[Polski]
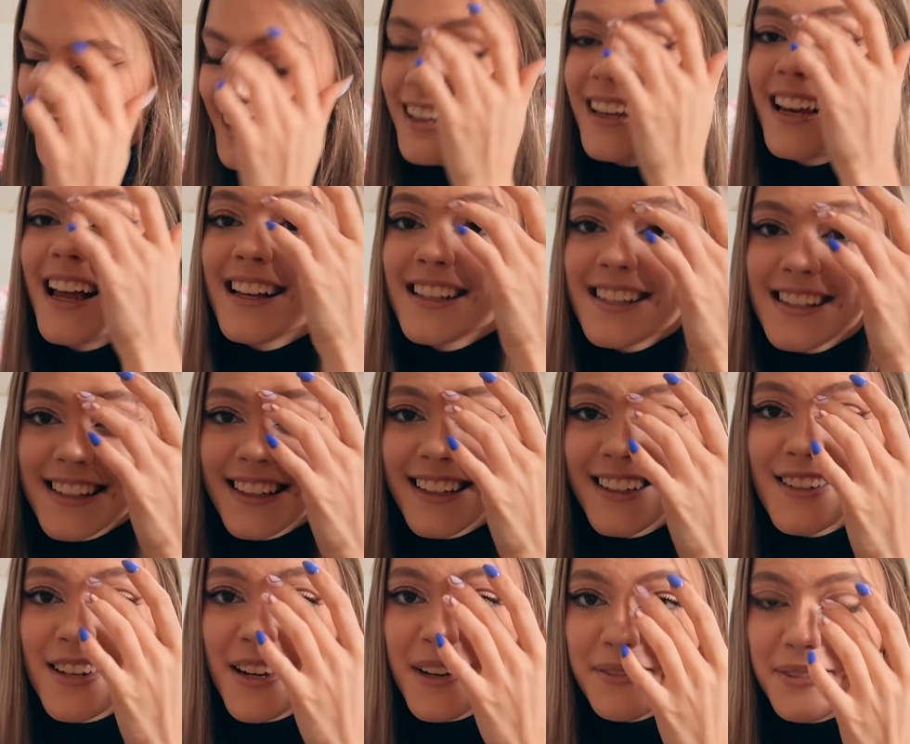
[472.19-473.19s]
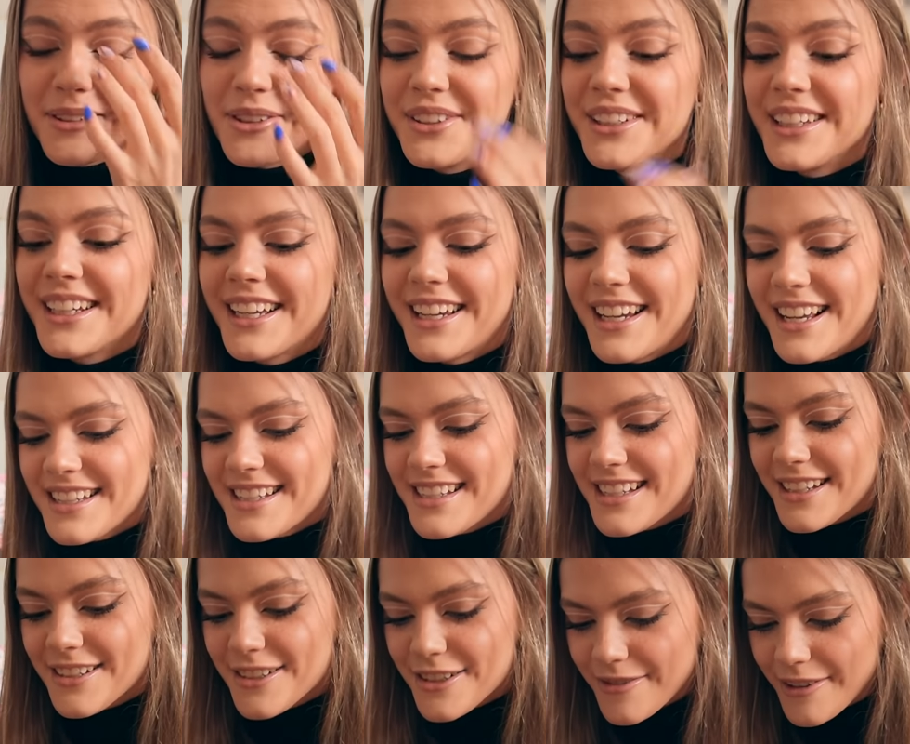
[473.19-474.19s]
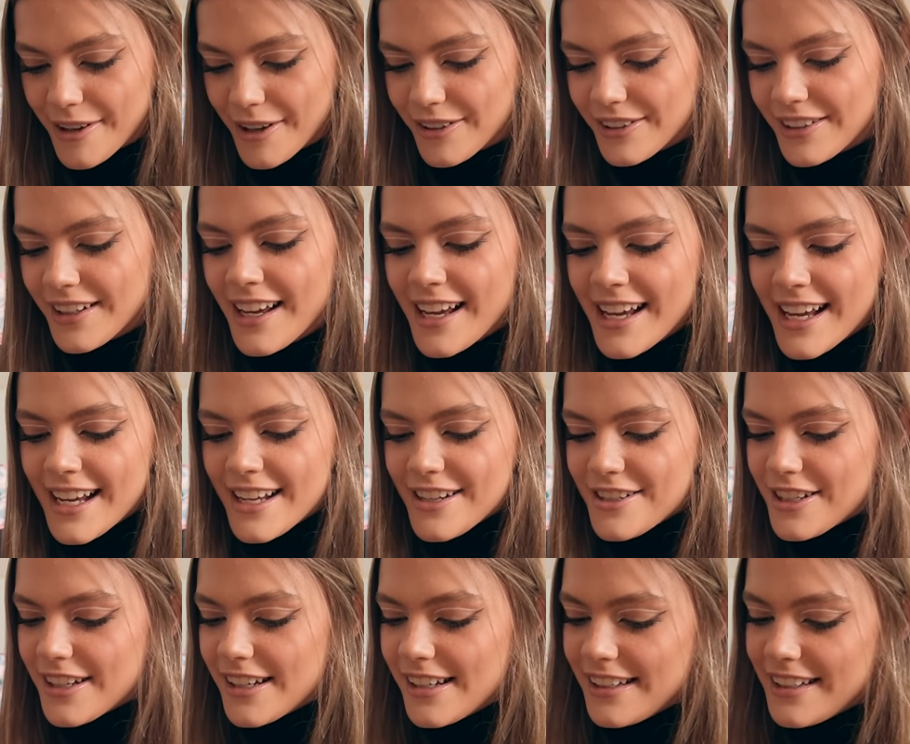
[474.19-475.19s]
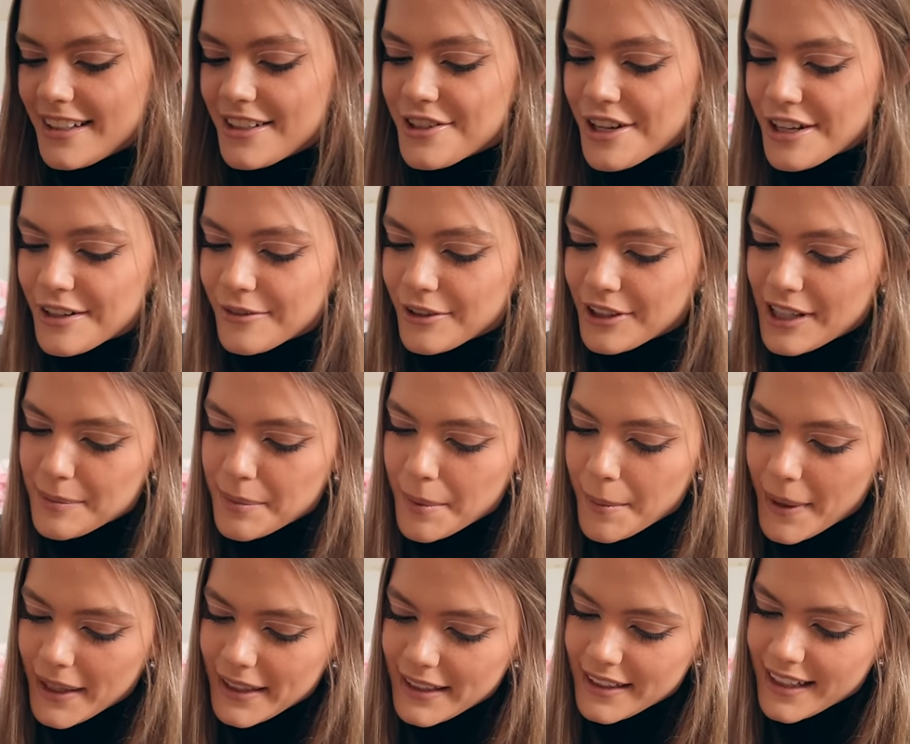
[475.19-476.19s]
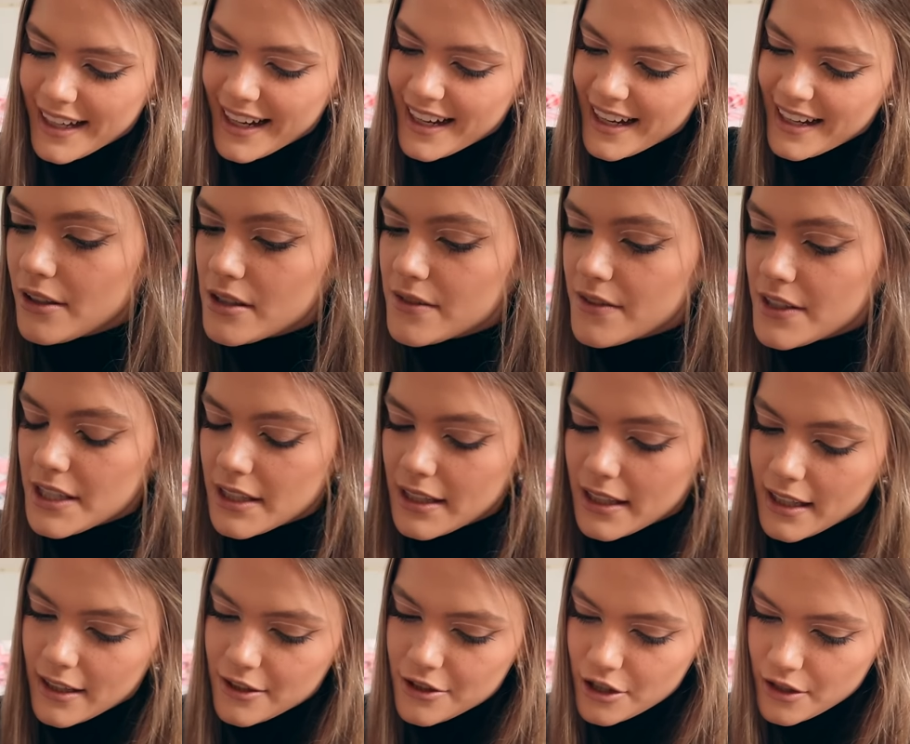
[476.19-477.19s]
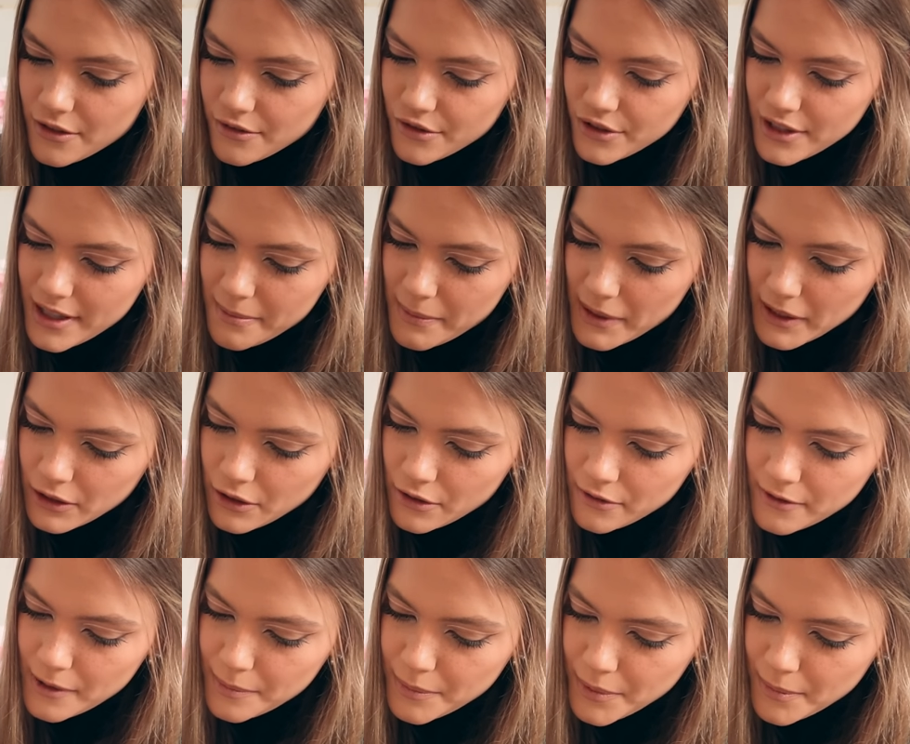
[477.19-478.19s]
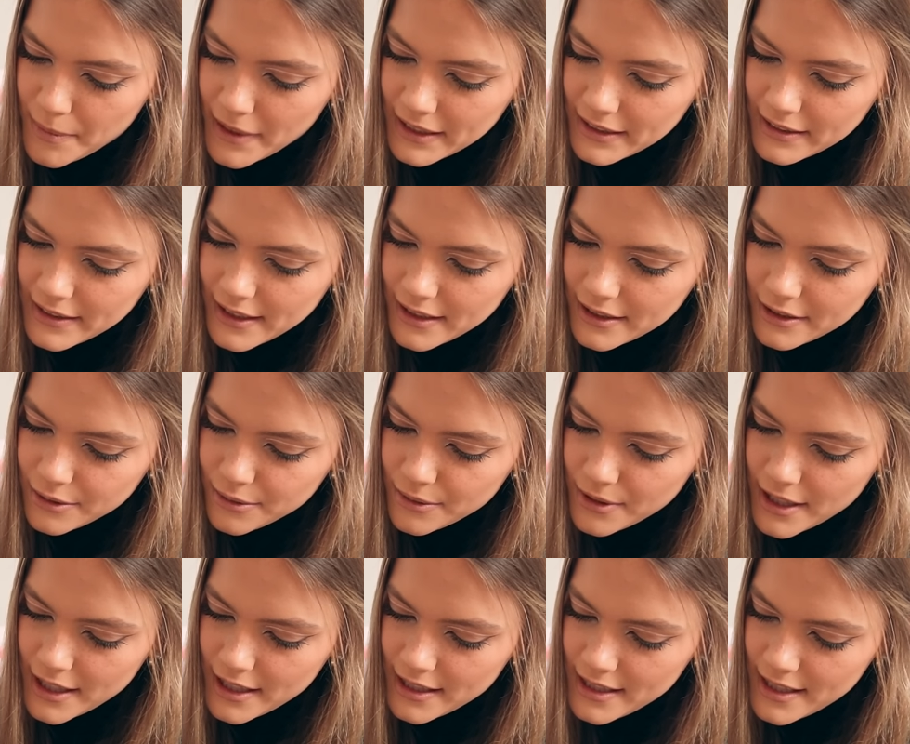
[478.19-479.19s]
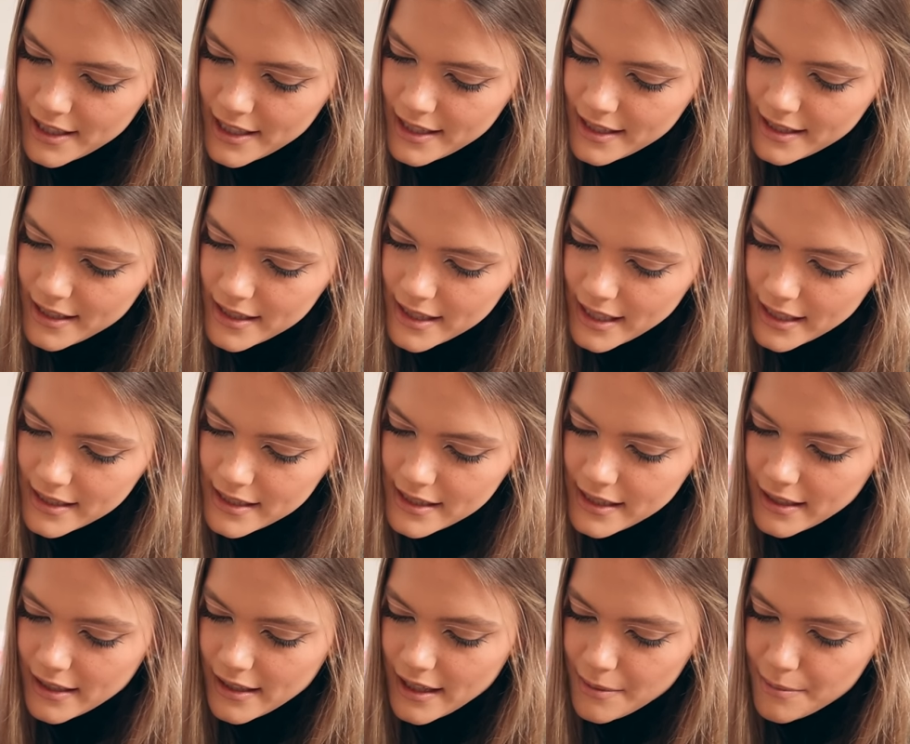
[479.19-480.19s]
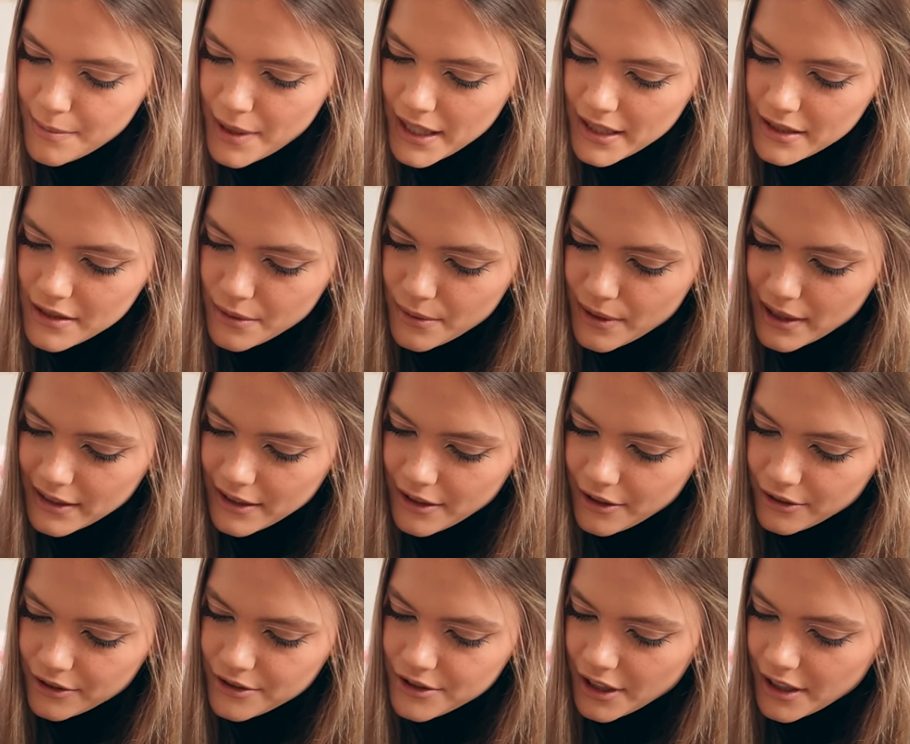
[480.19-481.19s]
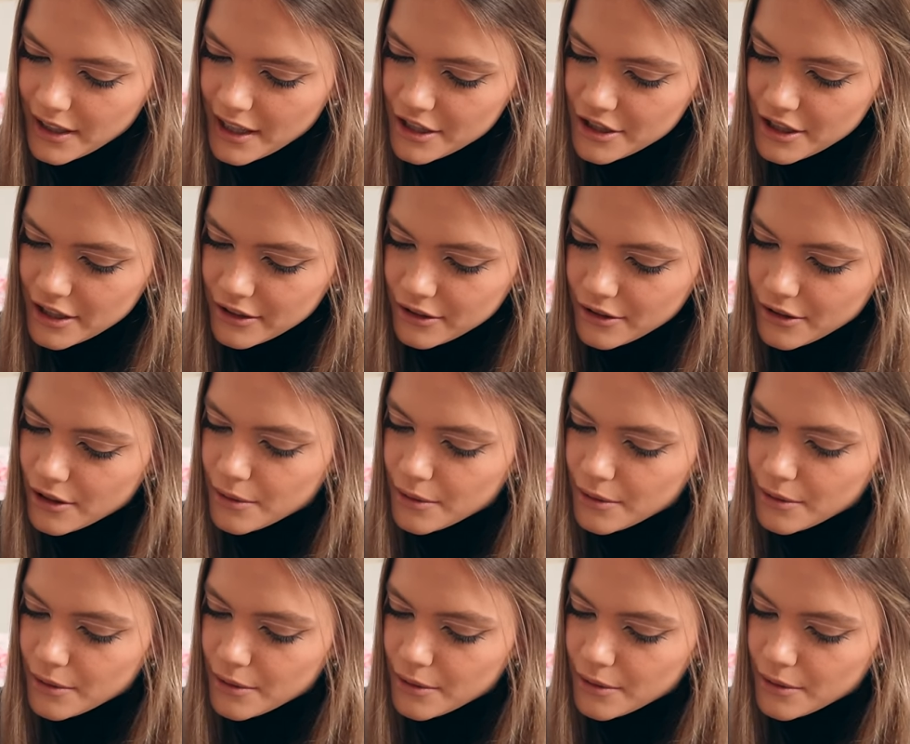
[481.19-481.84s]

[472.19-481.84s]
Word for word: Klasyk czerwony, klasyk świąt, czyli czerwona pomadka. To jest, wiecie, taka czerwona matowa pomadka, która zasycha bardzo ładny odcień. Ja rzadko